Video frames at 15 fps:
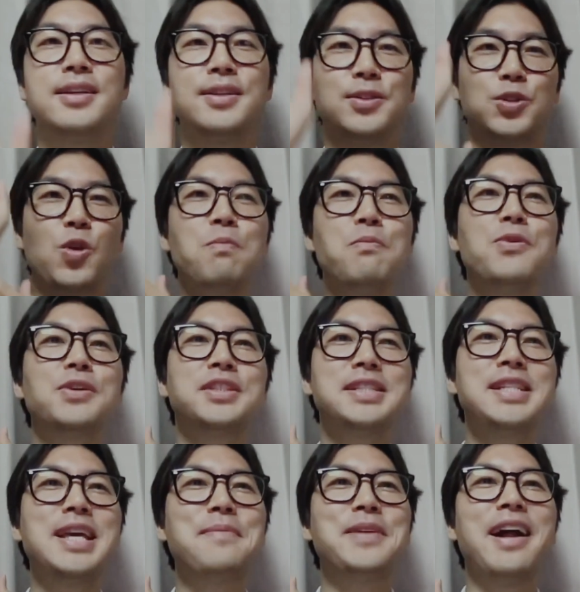손목
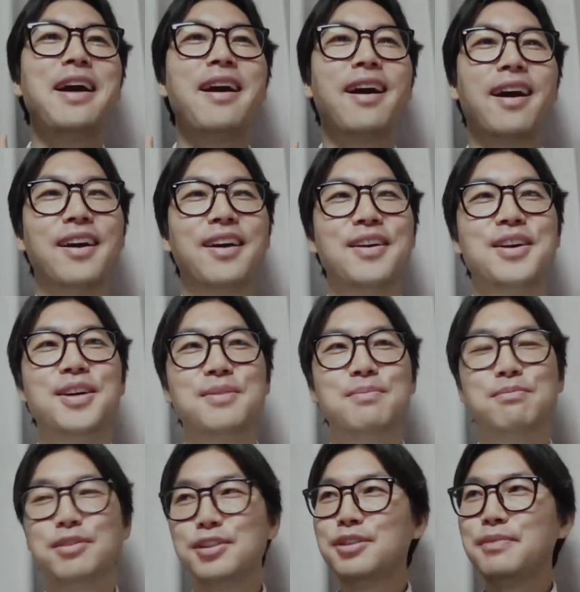스냅이랑
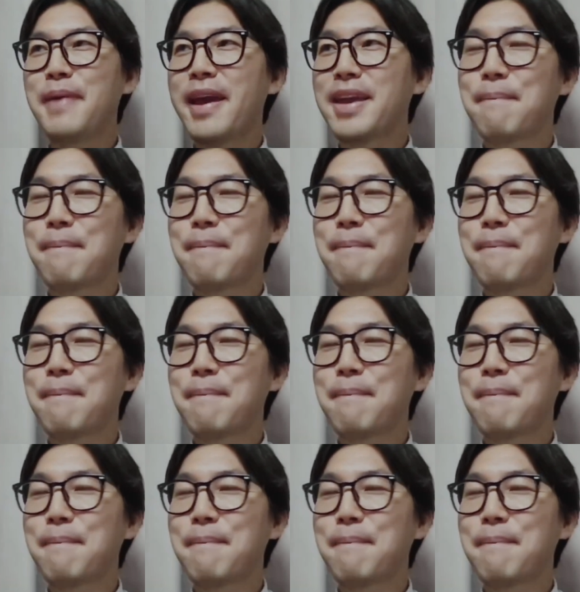무릎에